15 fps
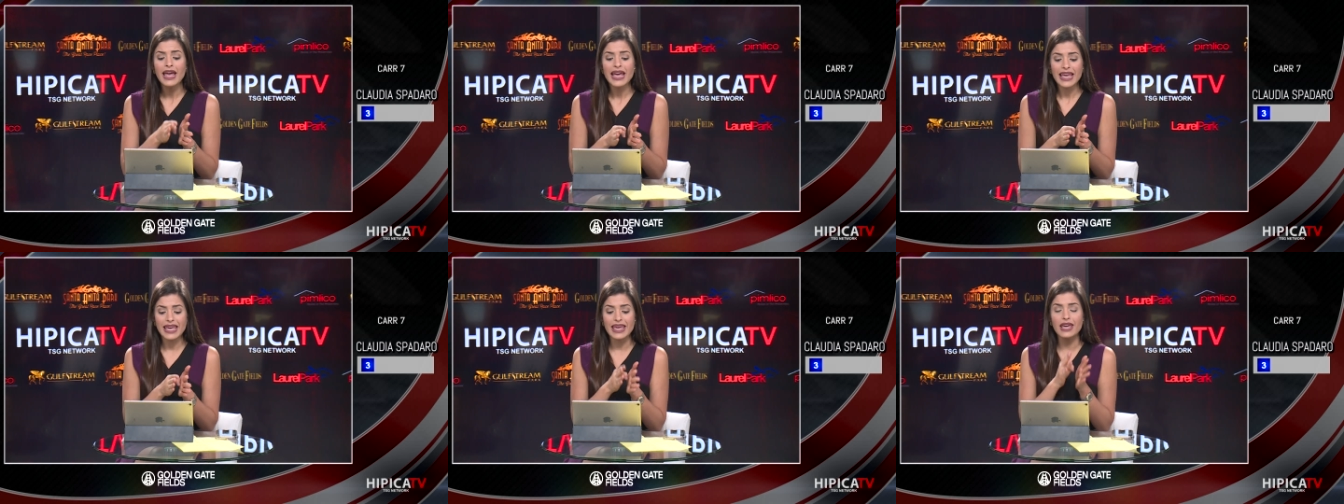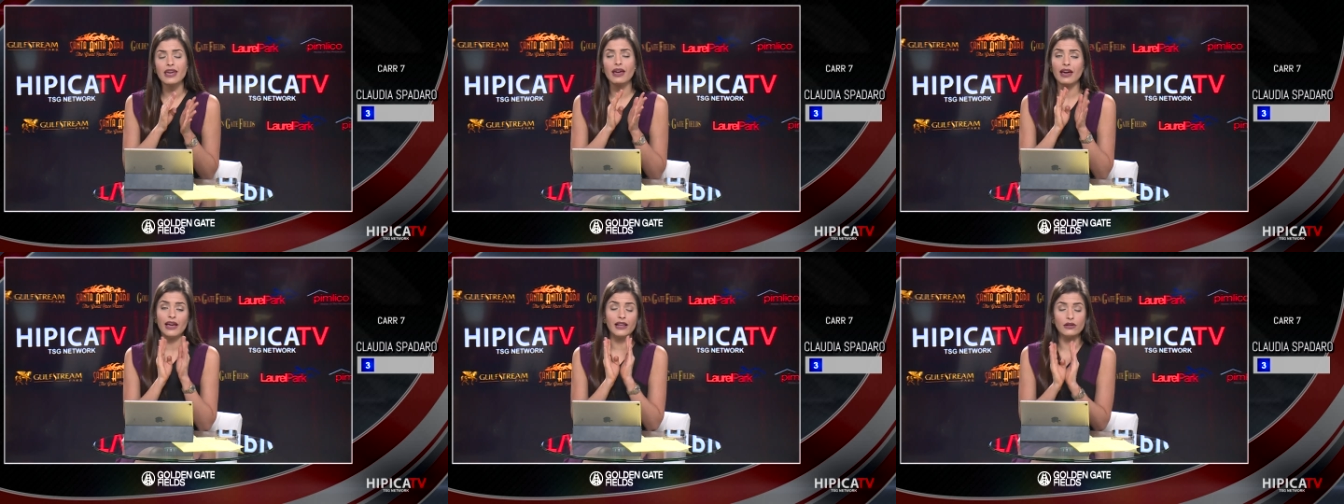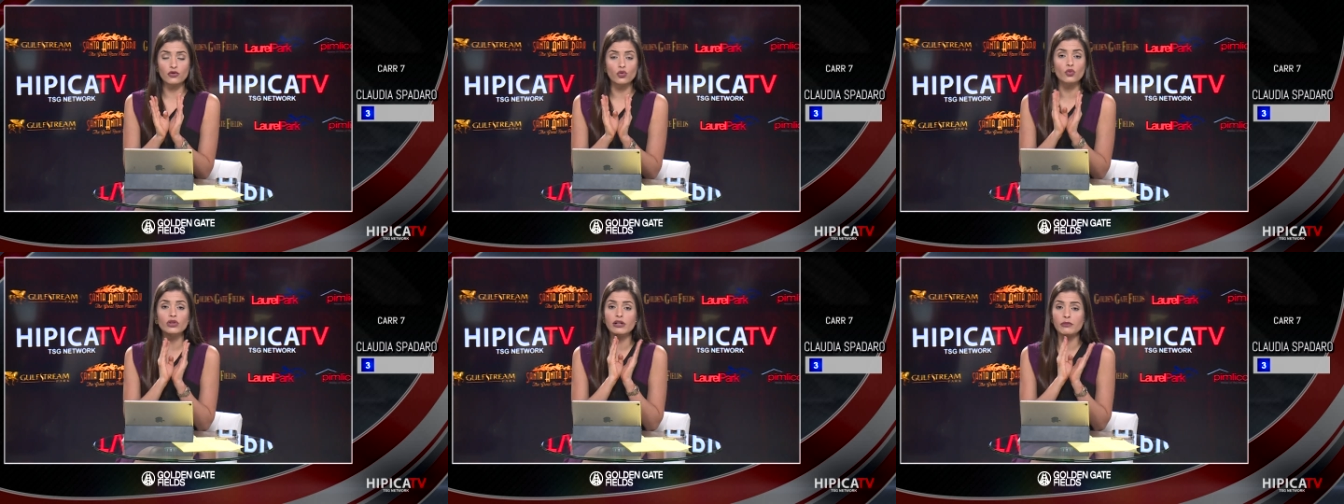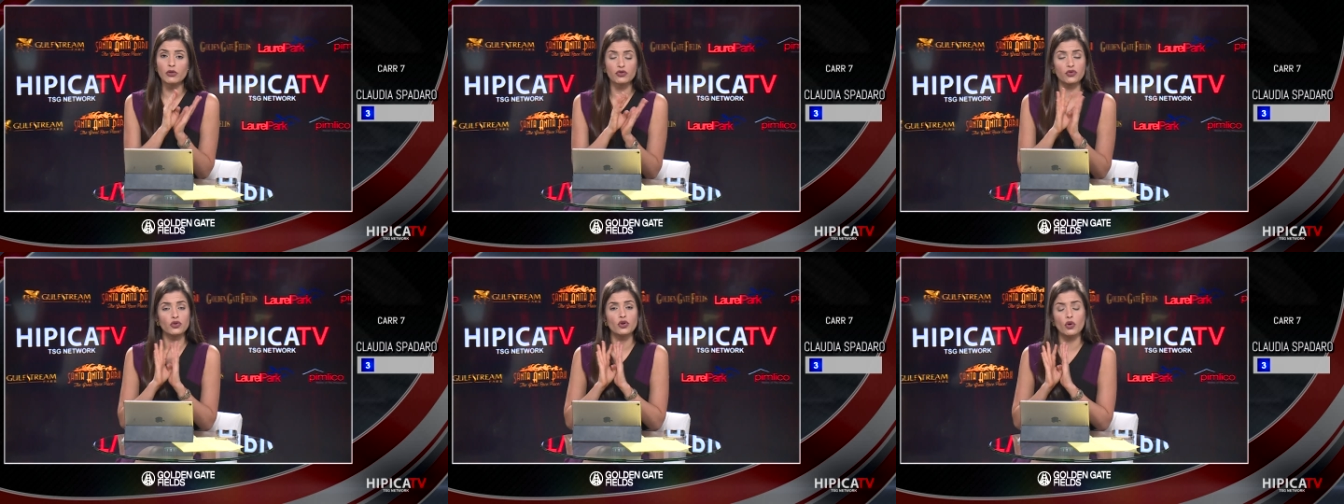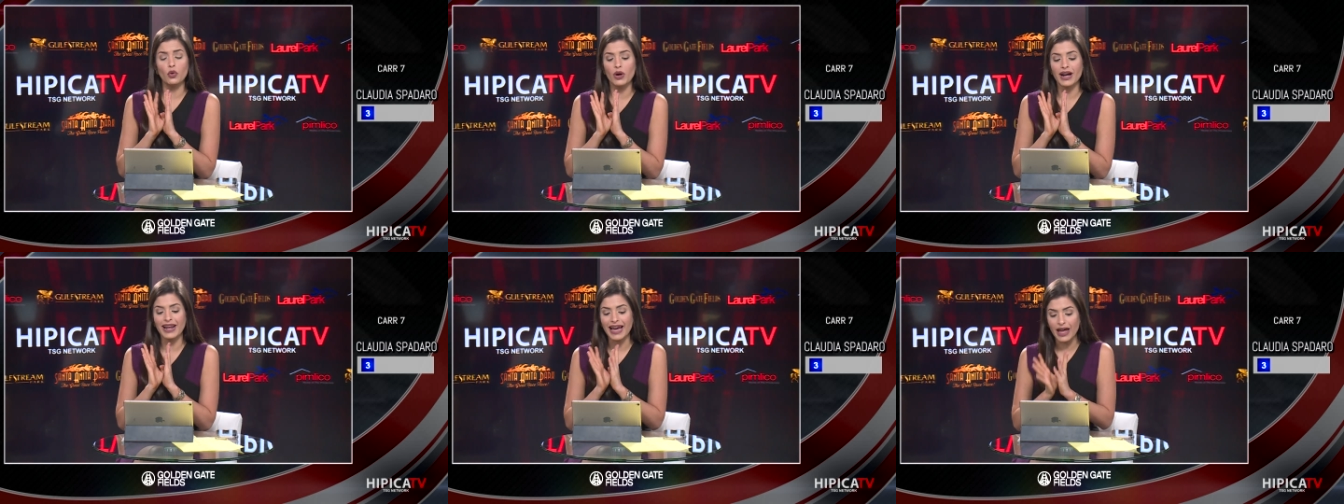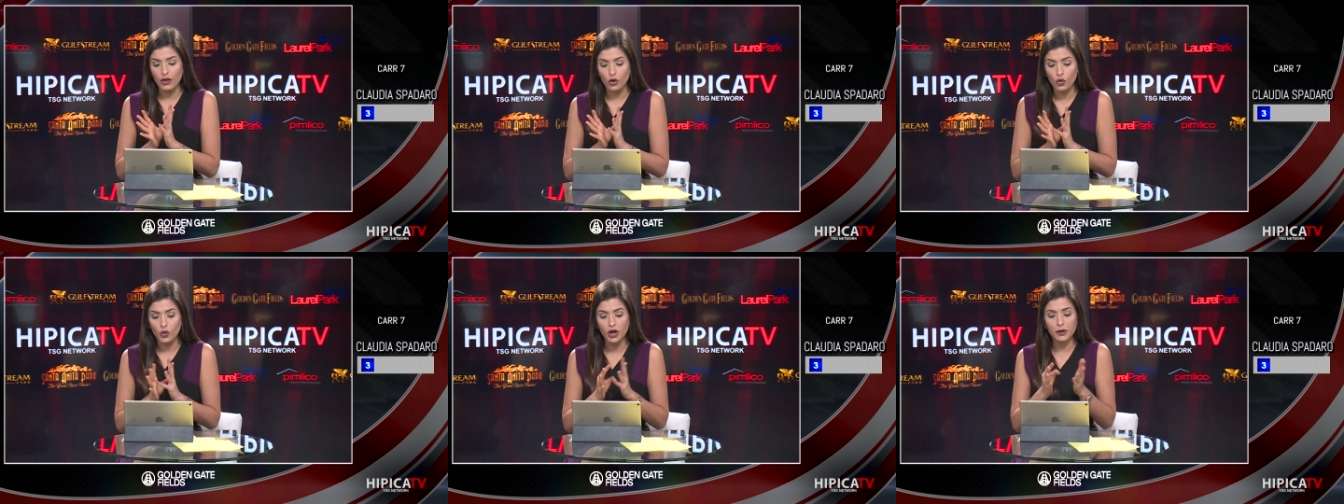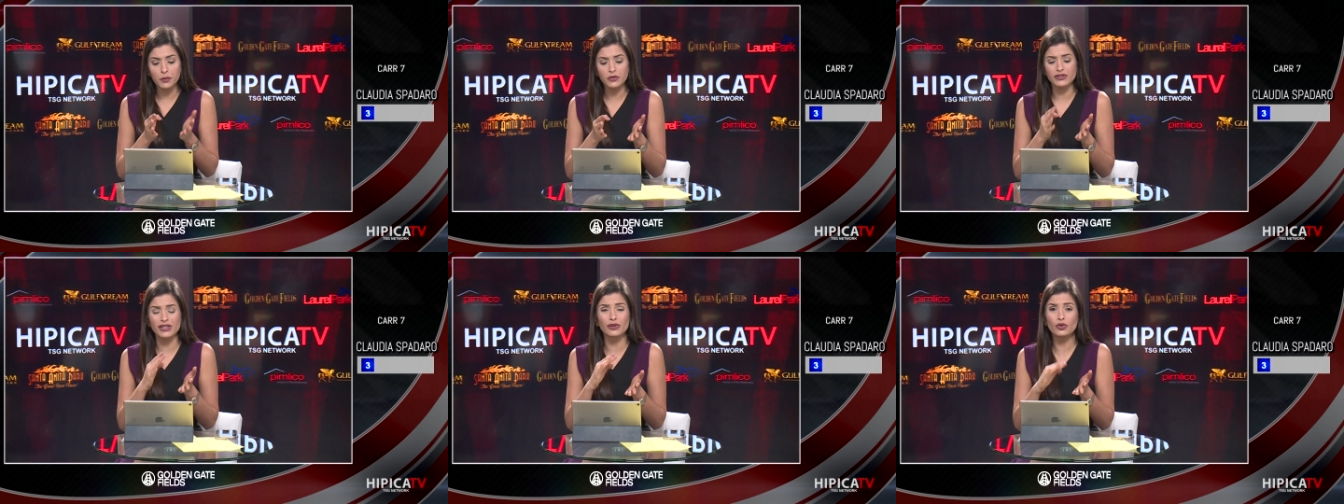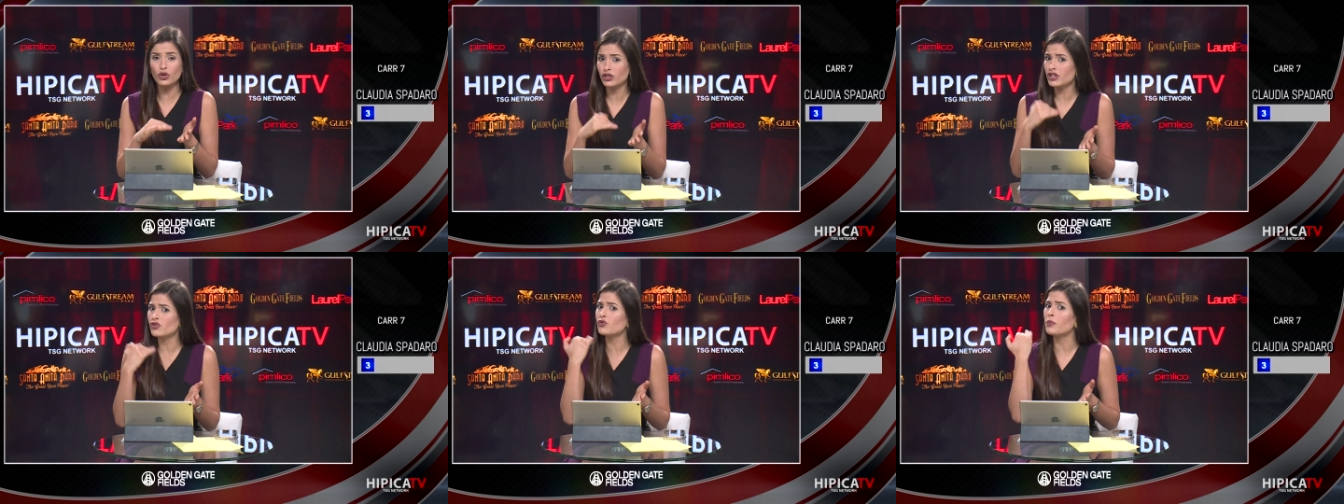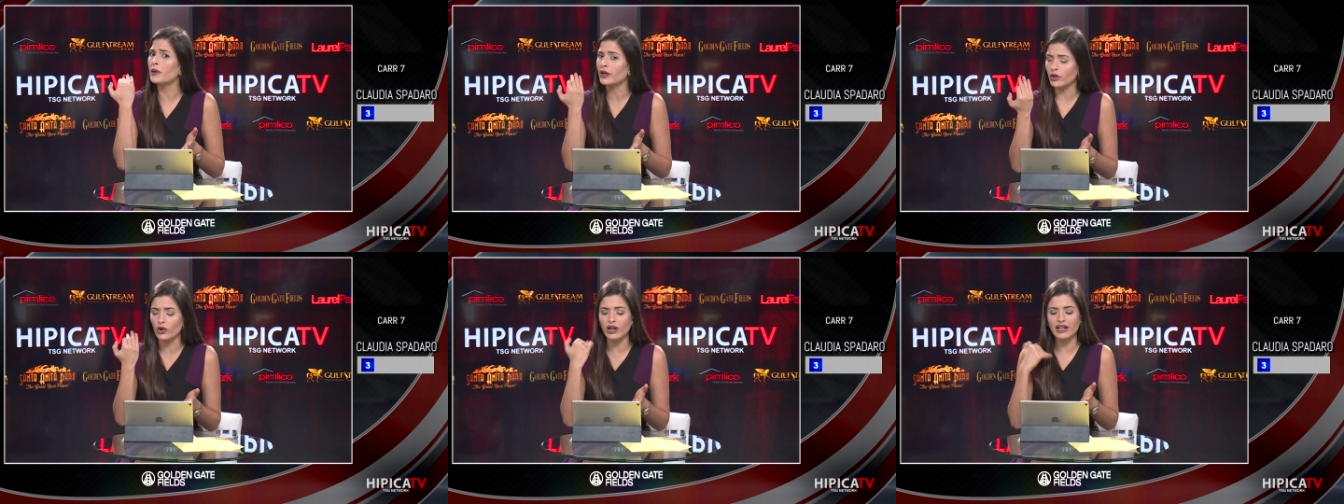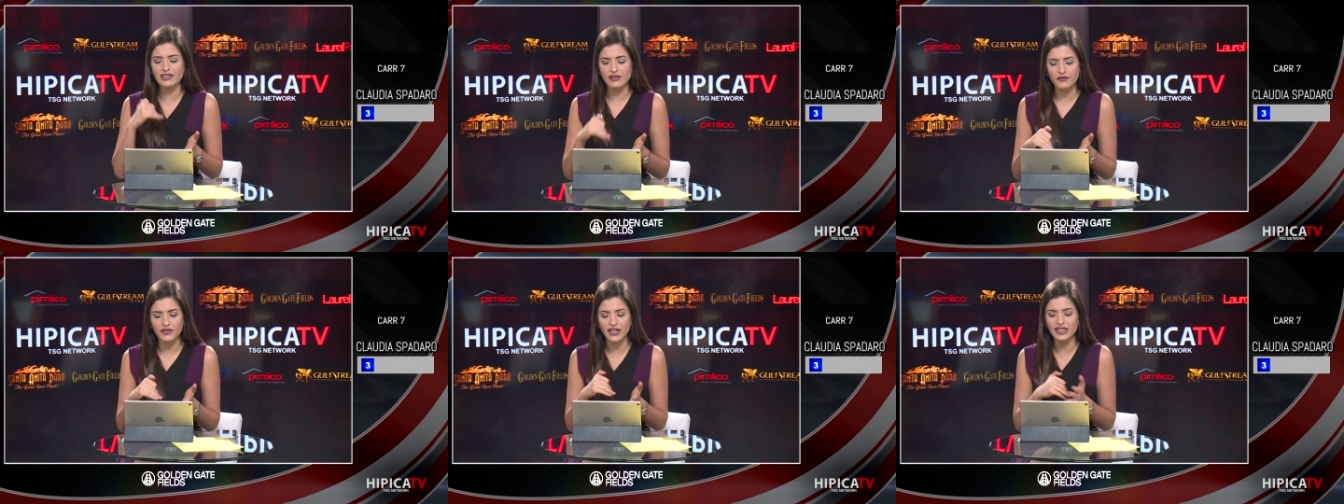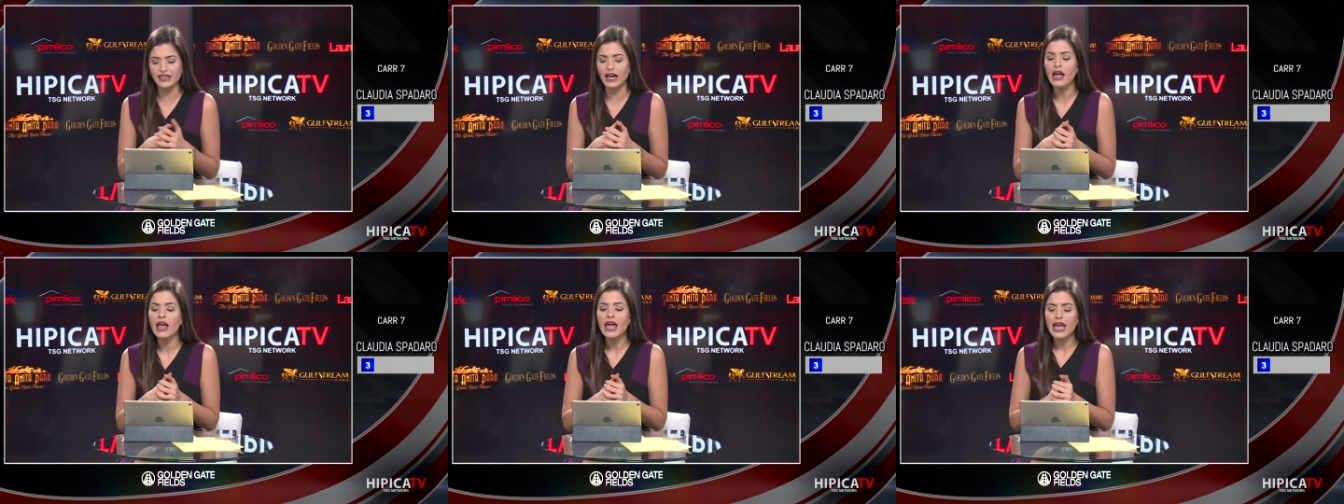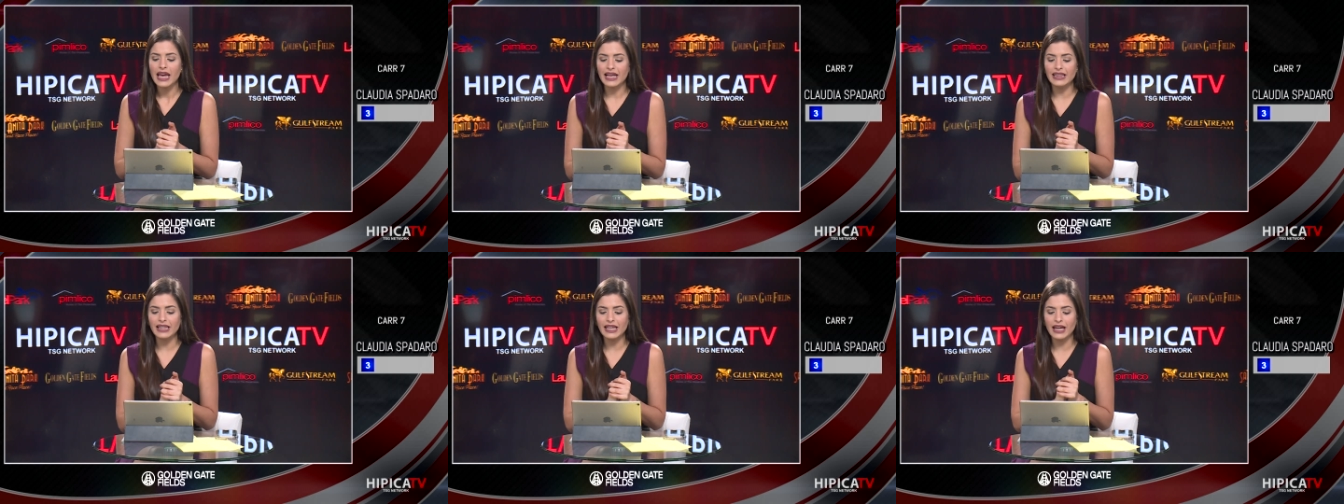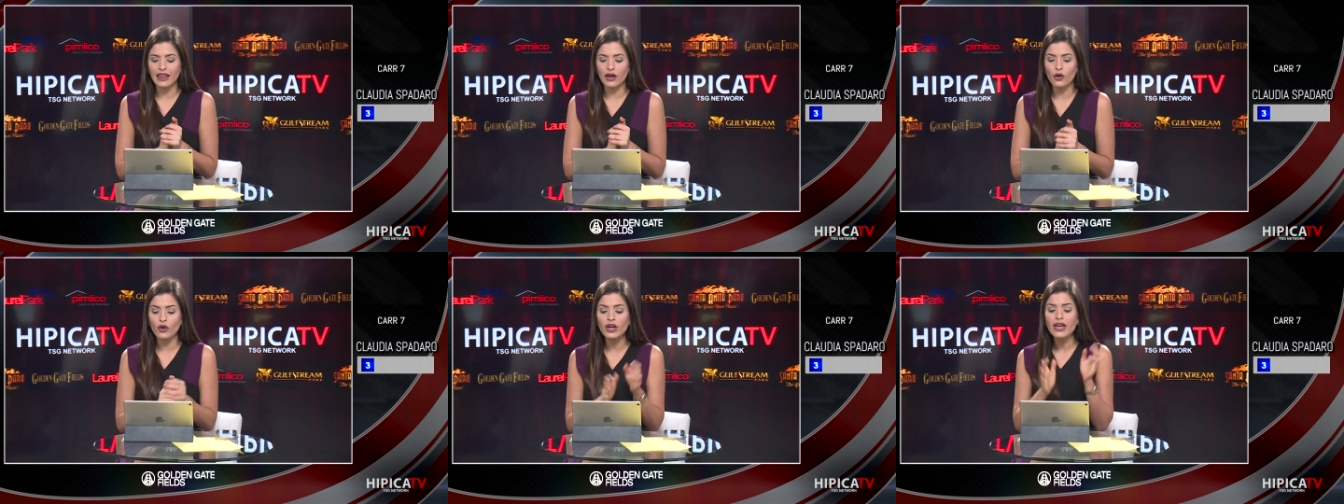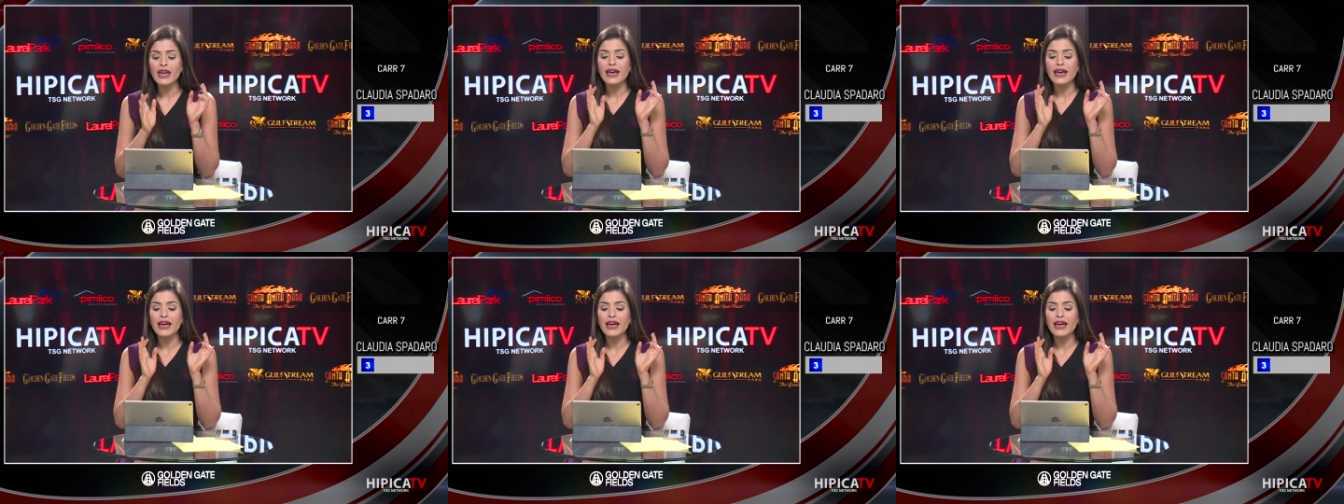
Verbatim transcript: y en su último segundo lugar a dos cuervos en un lote superior al que se enfrenta el día de hoy.